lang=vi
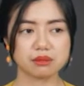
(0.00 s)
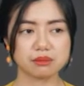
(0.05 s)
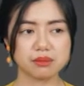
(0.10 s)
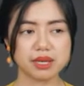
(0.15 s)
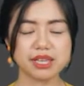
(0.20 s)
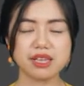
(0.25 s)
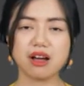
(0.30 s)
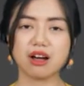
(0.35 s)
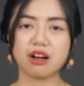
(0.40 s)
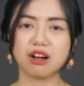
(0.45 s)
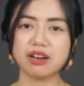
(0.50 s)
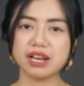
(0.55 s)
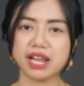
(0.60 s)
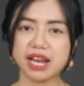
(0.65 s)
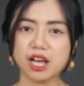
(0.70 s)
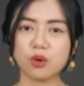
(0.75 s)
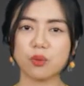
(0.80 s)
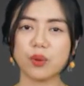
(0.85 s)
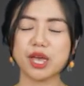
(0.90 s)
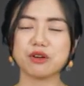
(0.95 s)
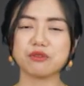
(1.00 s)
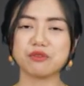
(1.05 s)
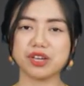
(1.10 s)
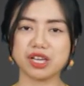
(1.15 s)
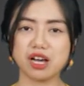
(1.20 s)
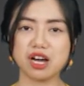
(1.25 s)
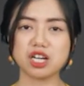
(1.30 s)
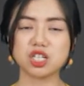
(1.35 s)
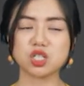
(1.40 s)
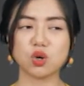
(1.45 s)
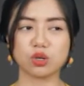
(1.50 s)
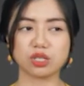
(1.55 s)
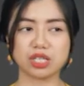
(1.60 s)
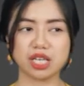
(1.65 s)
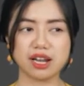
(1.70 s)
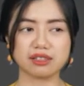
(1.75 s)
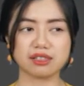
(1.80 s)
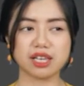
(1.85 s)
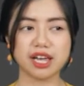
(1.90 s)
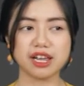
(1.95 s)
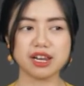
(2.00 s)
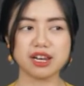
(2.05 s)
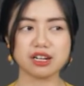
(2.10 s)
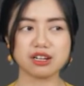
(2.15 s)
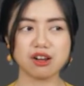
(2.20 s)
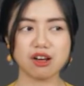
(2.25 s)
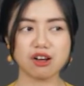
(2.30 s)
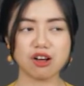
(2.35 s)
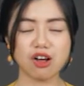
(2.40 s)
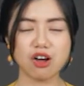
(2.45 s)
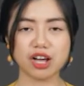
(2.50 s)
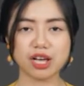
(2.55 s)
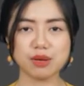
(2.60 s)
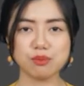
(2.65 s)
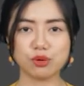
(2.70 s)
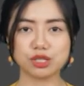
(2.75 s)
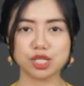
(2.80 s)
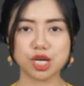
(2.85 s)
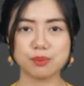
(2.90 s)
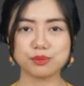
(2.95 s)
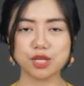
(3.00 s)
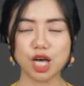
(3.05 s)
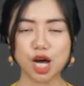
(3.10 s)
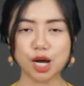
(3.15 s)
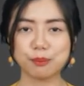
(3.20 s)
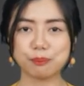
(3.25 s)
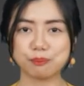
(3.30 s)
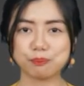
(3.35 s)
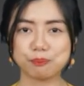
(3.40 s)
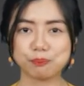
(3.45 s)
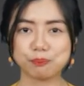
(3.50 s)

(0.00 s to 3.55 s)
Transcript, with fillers: bây giờ có lẽ là quen vị hơn rồi thì lại thấy nó có cái mùi thơm thơm